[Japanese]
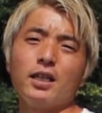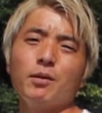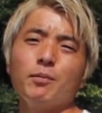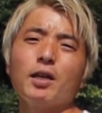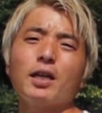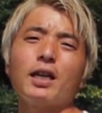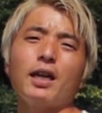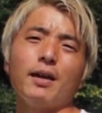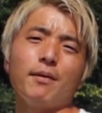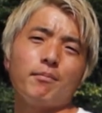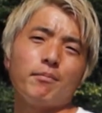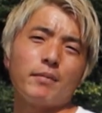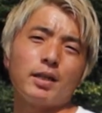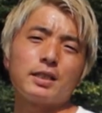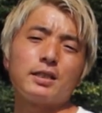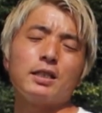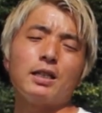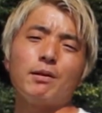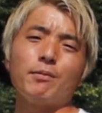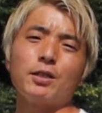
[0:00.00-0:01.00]
愛媛県
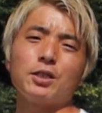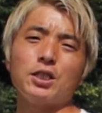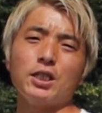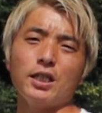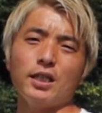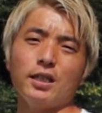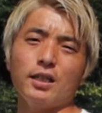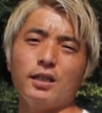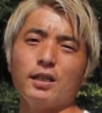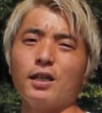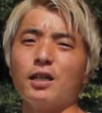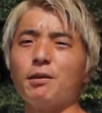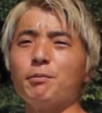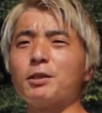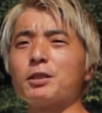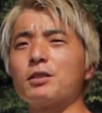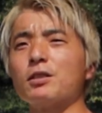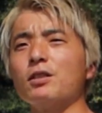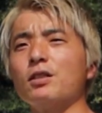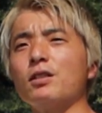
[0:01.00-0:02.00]
松山市にあり
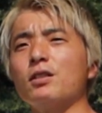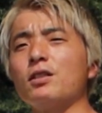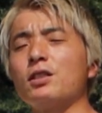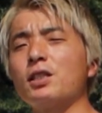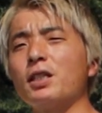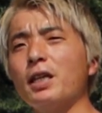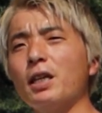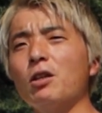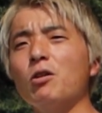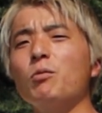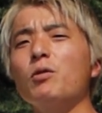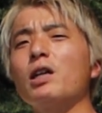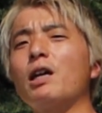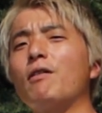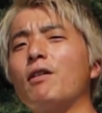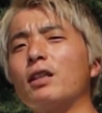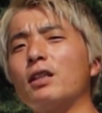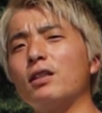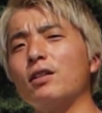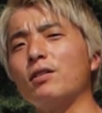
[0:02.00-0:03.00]
ます、重信
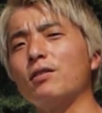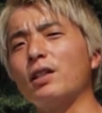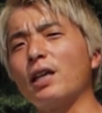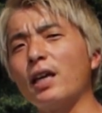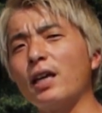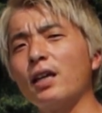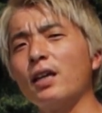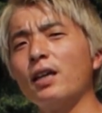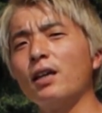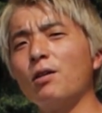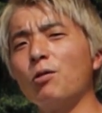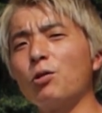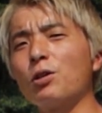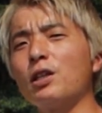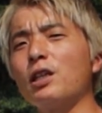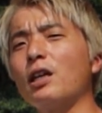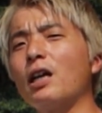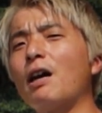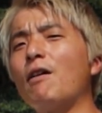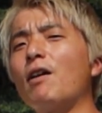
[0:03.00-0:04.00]
川っていうね、大
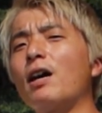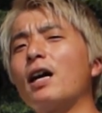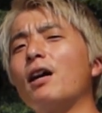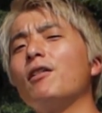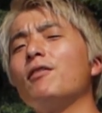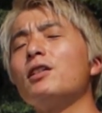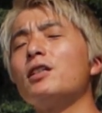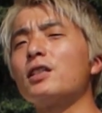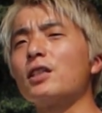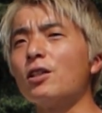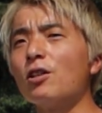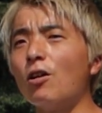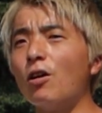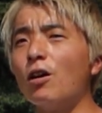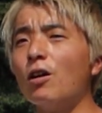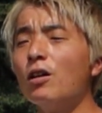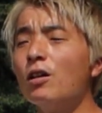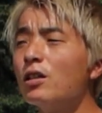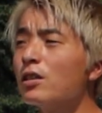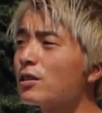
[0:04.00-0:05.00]
きい川があるんですけ
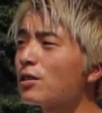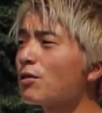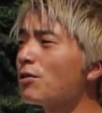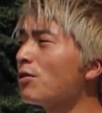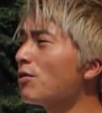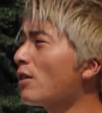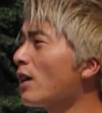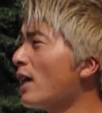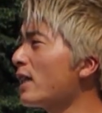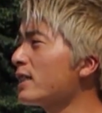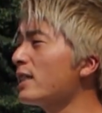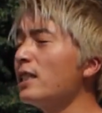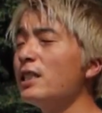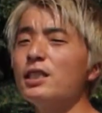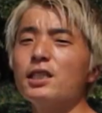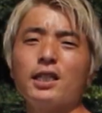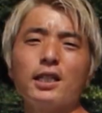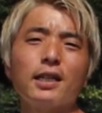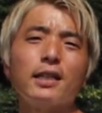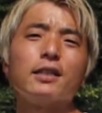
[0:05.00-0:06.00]
ど、そこの河
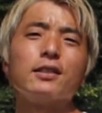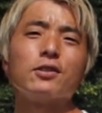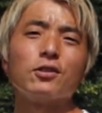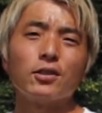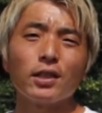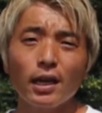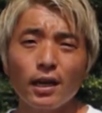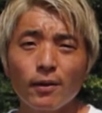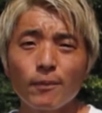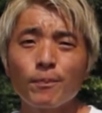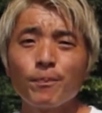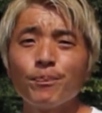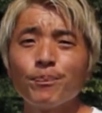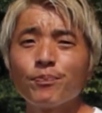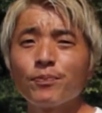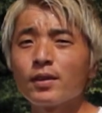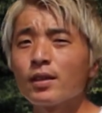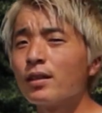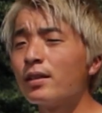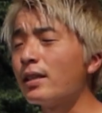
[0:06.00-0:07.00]
川敷なんですよね。
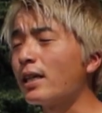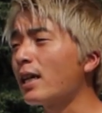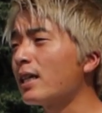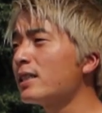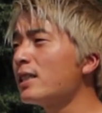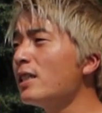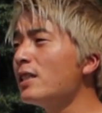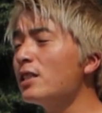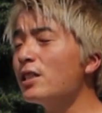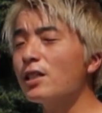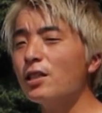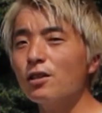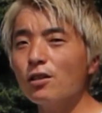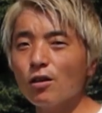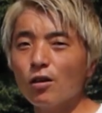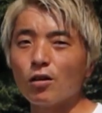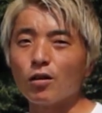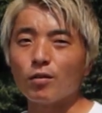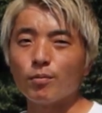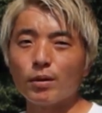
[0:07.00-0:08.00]
で、河川敷
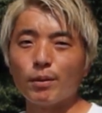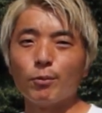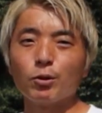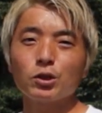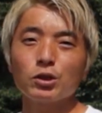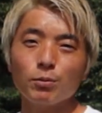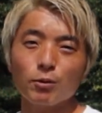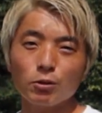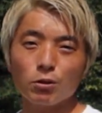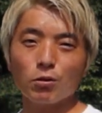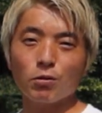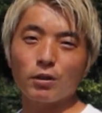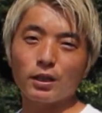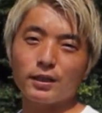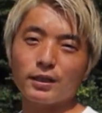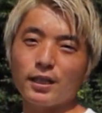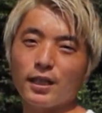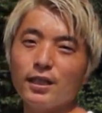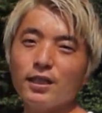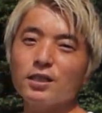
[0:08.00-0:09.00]
の、もともとこ
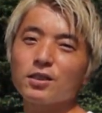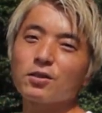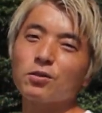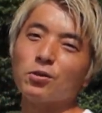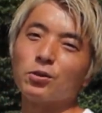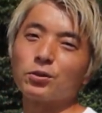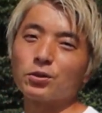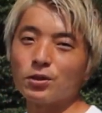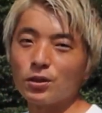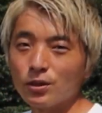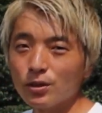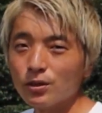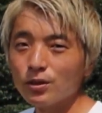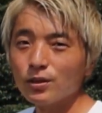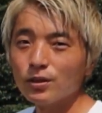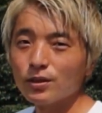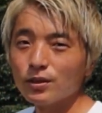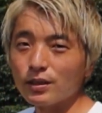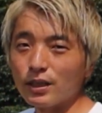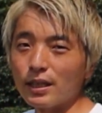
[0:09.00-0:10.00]
れテニスコー
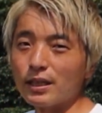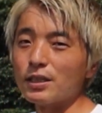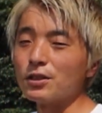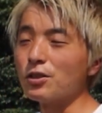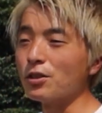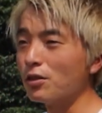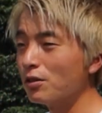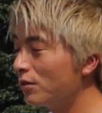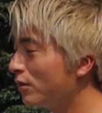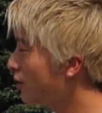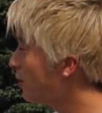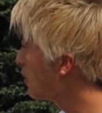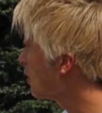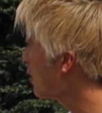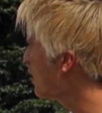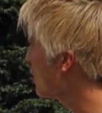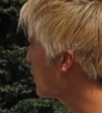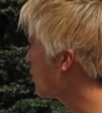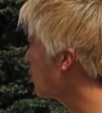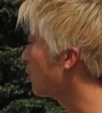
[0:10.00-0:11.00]
トなんですよ。
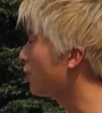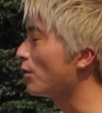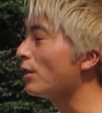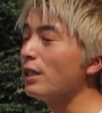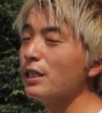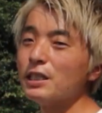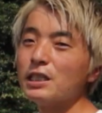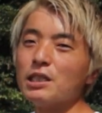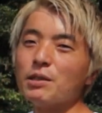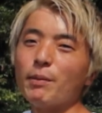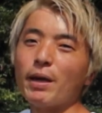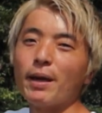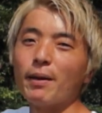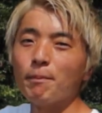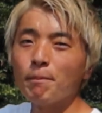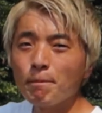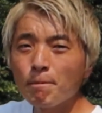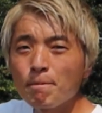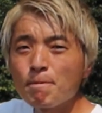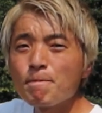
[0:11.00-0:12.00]
テニスコート一
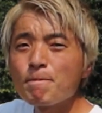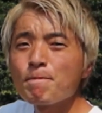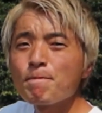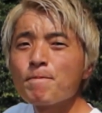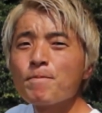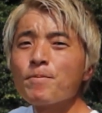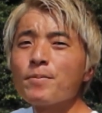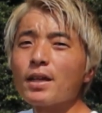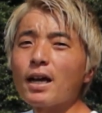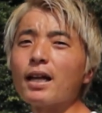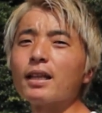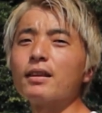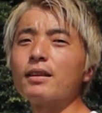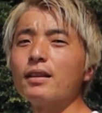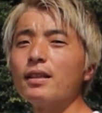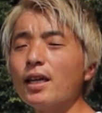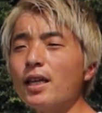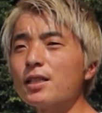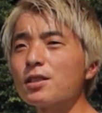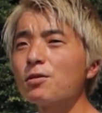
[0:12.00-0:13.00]
面あっ
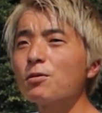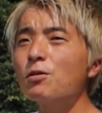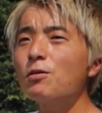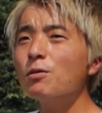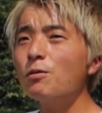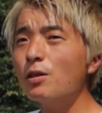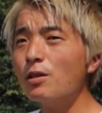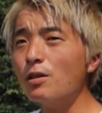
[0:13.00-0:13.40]
て、そこ